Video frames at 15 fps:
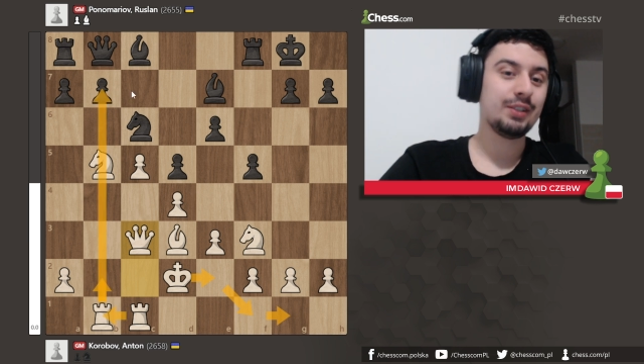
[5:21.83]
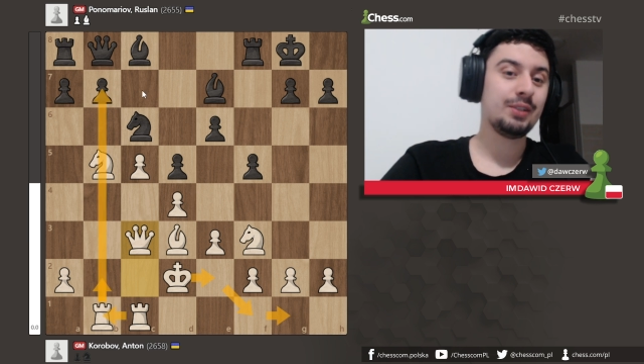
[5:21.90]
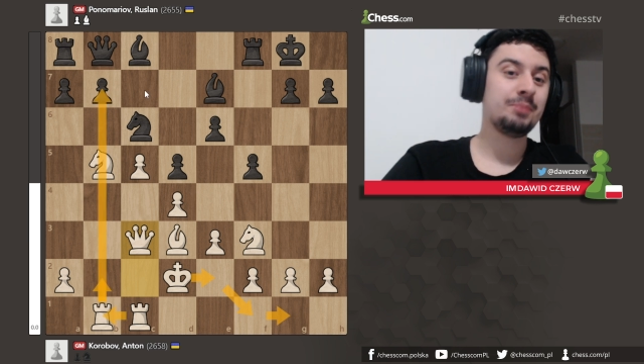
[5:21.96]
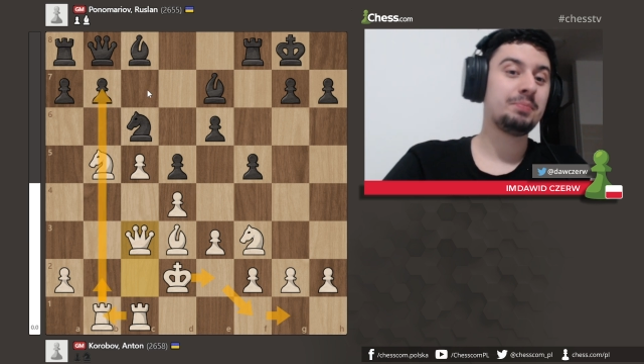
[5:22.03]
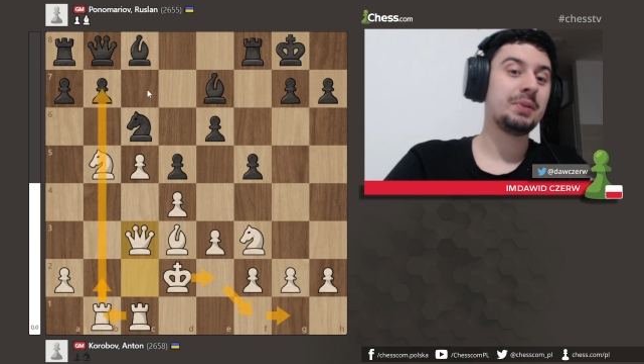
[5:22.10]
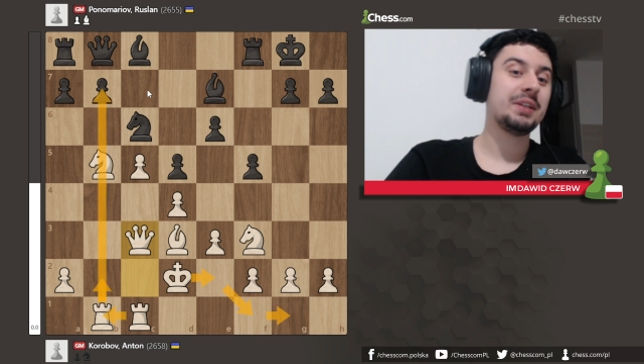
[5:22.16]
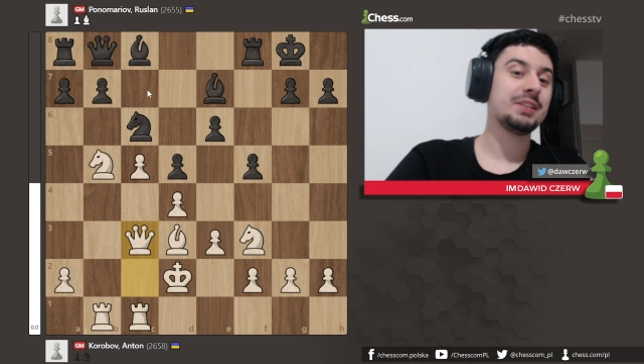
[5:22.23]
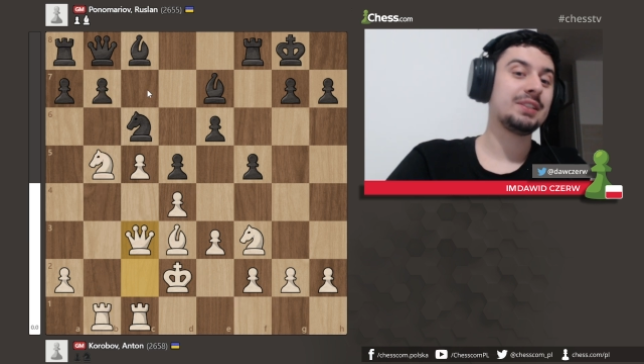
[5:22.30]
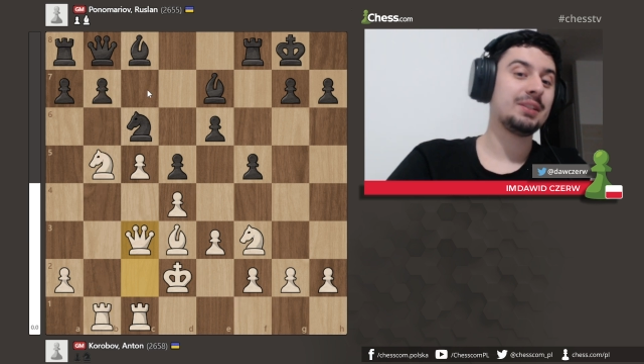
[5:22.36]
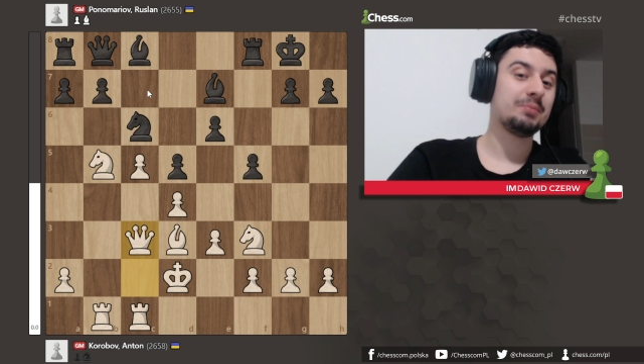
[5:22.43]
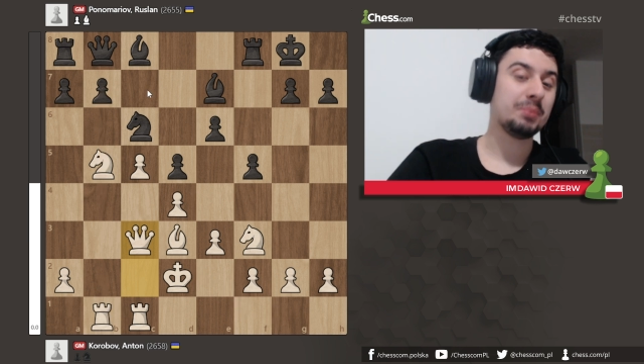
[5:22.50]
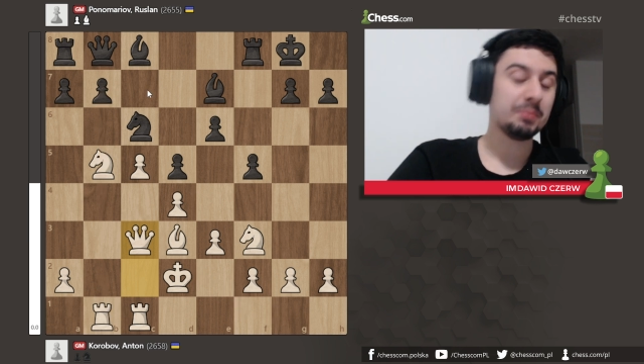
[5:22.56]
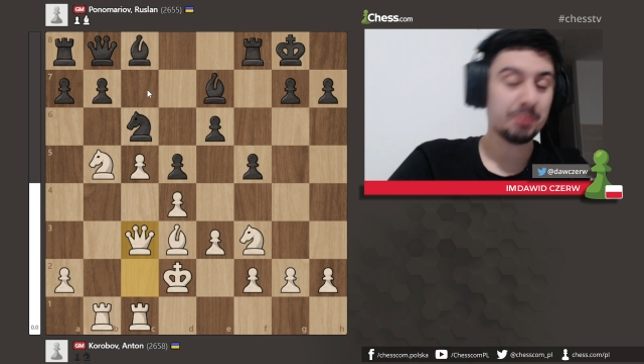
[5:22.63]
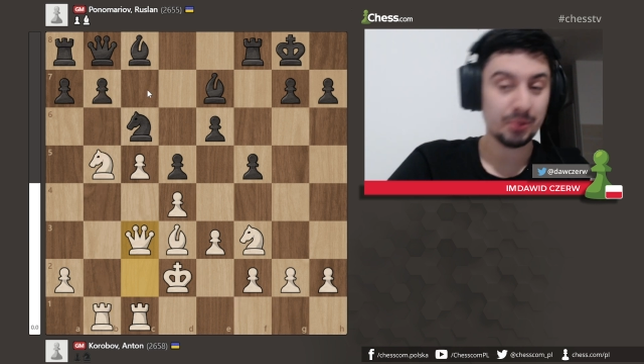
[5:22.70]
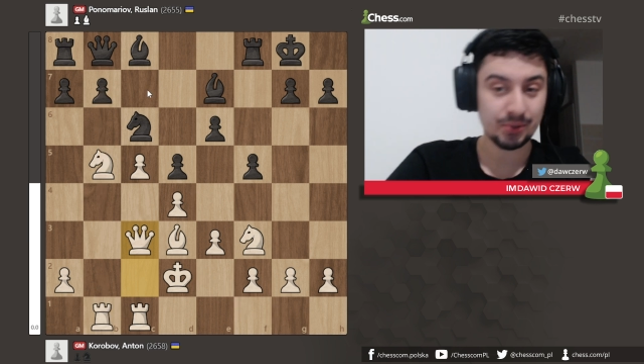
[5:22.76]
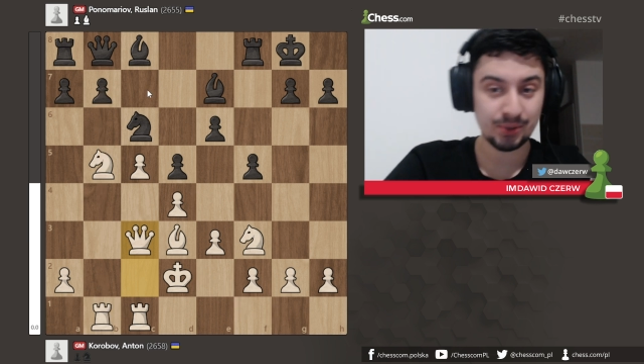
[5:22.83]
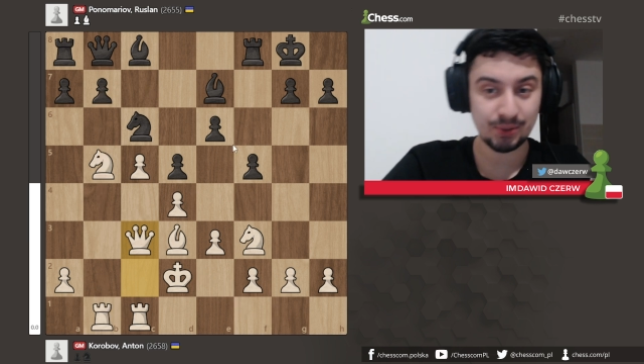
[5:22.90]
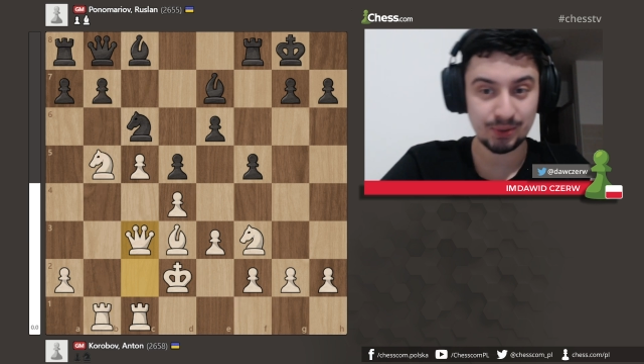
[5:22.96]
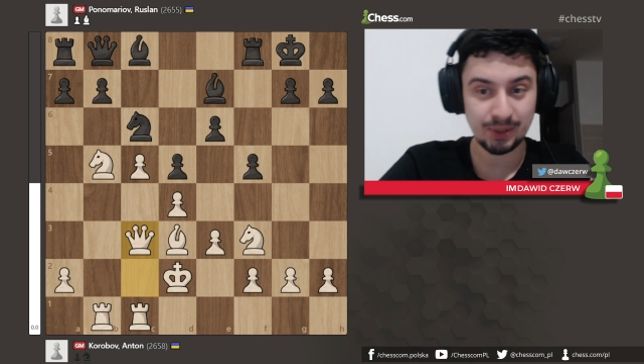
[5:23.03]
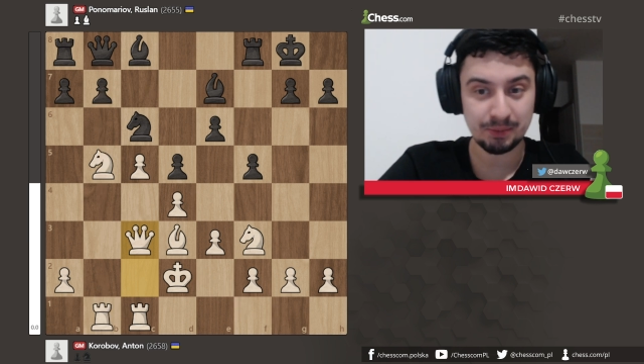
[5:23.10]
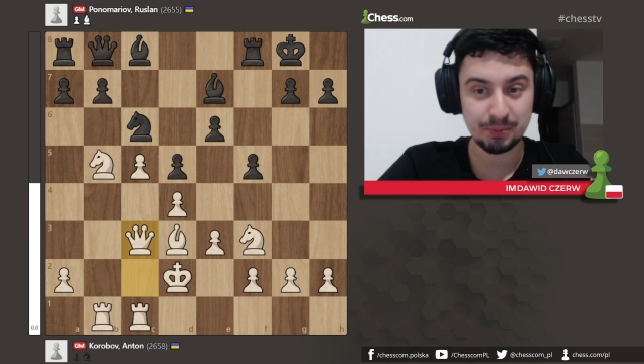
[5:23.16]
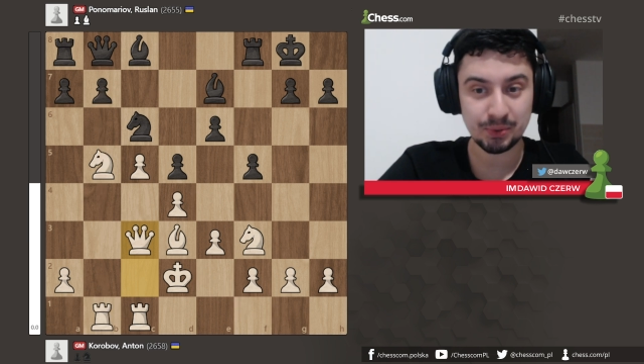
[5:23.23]
i presja po
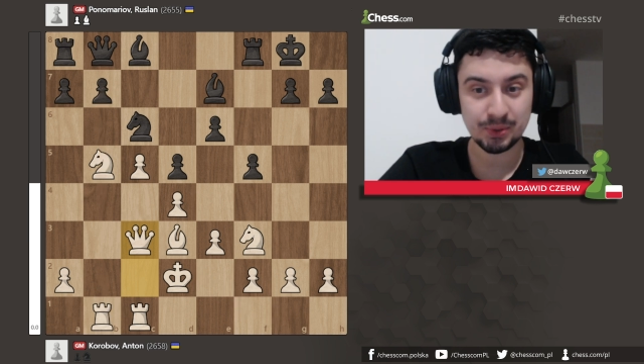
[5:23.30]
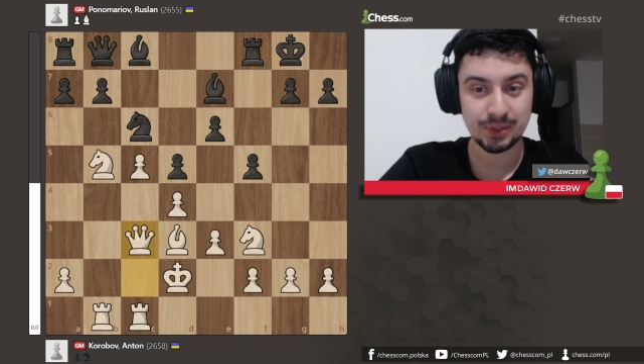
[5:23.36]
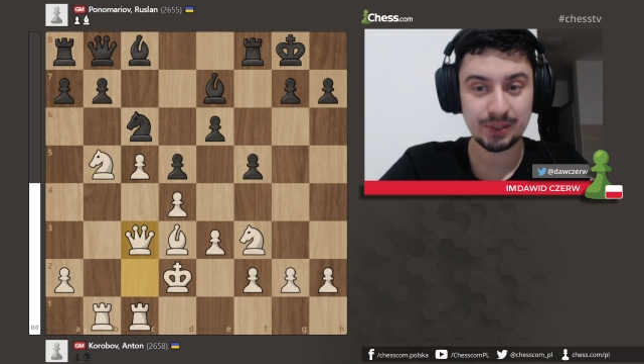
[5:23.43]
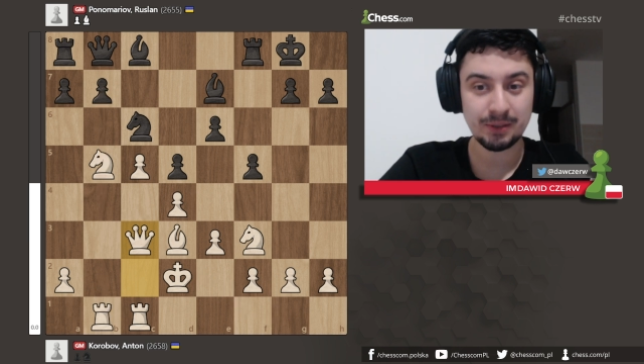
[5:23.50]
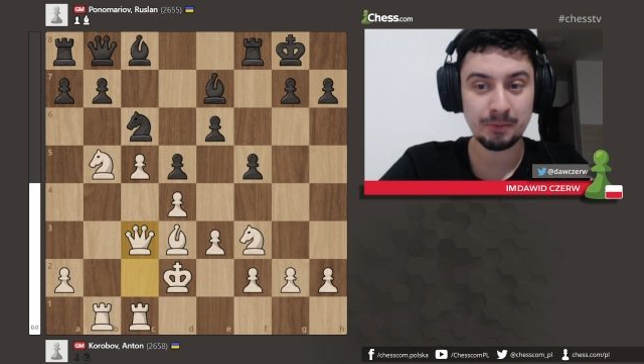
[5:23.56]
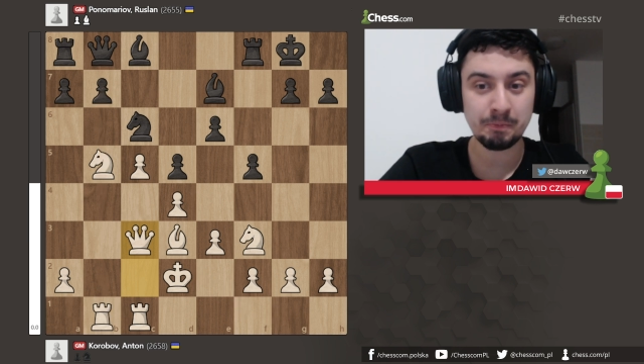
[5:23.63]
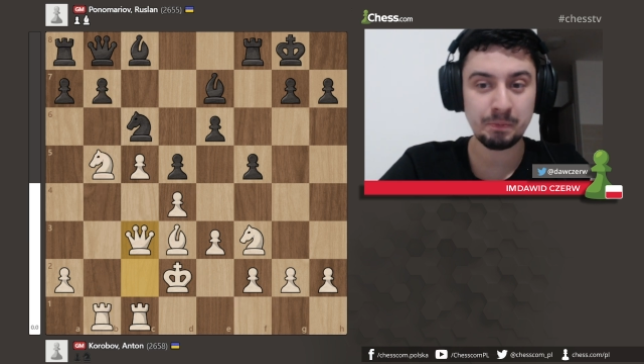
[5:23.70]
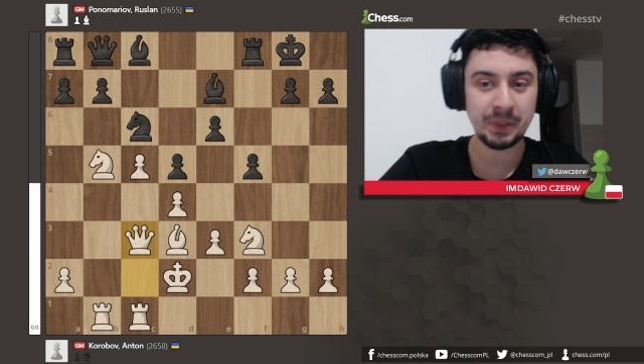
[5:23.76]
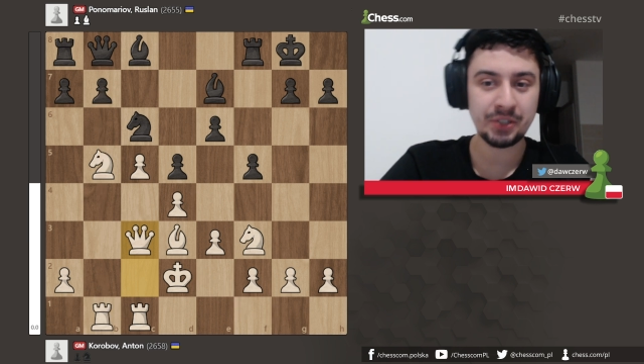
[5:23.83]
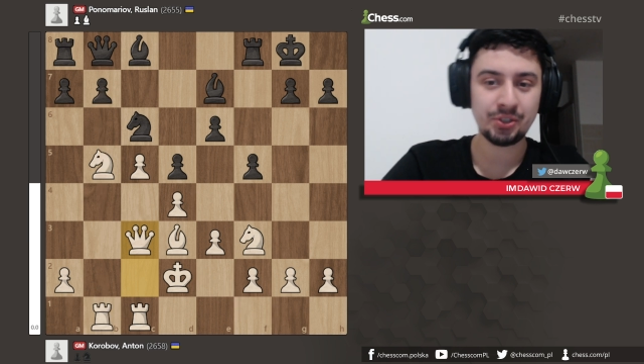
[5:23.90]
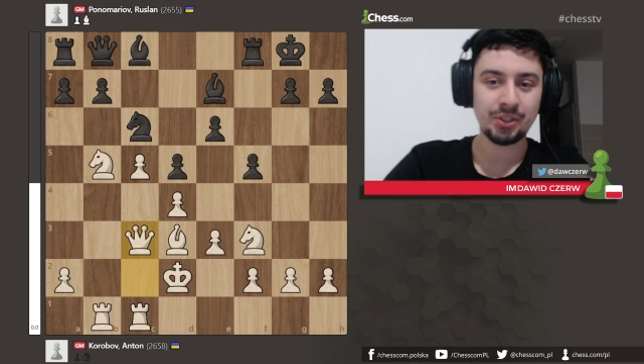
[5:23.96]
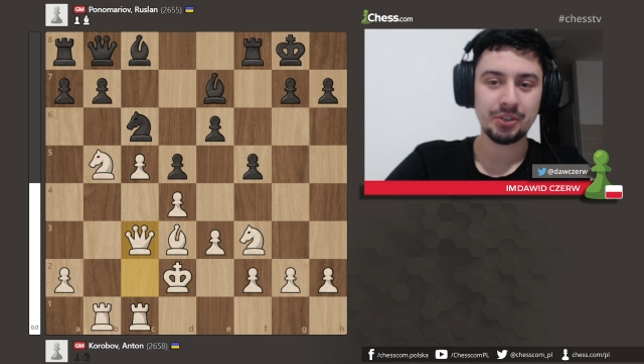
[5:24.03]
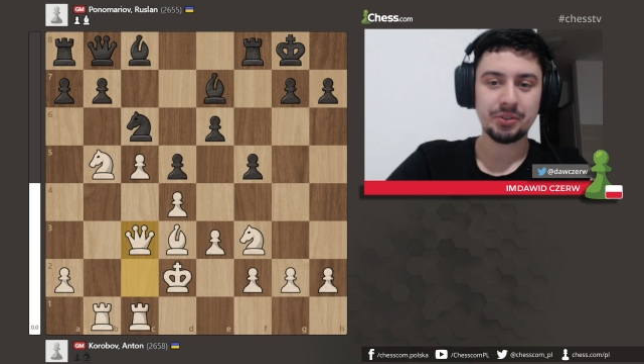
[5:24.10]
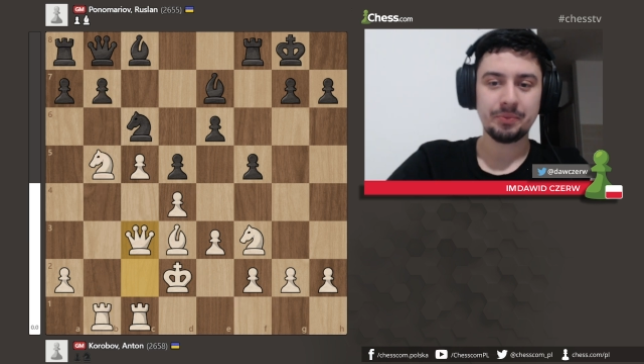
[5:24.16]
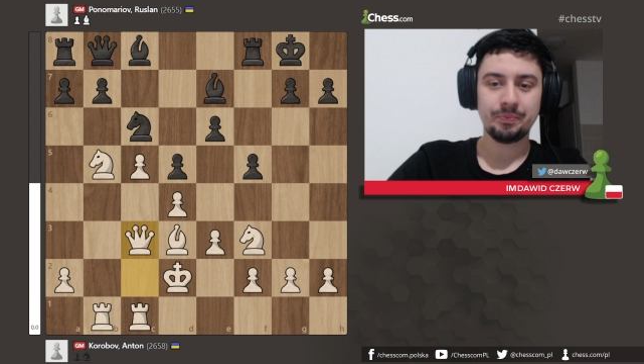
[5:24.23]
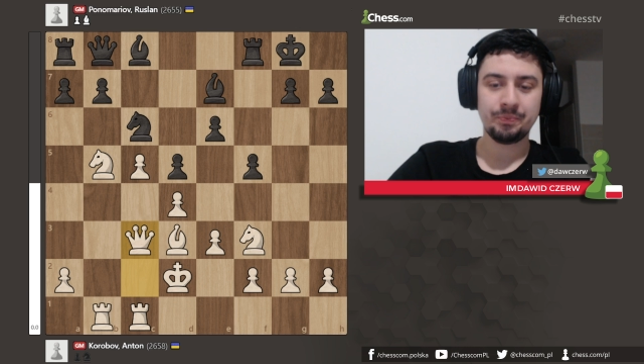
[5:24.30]
prostu na punkt B7.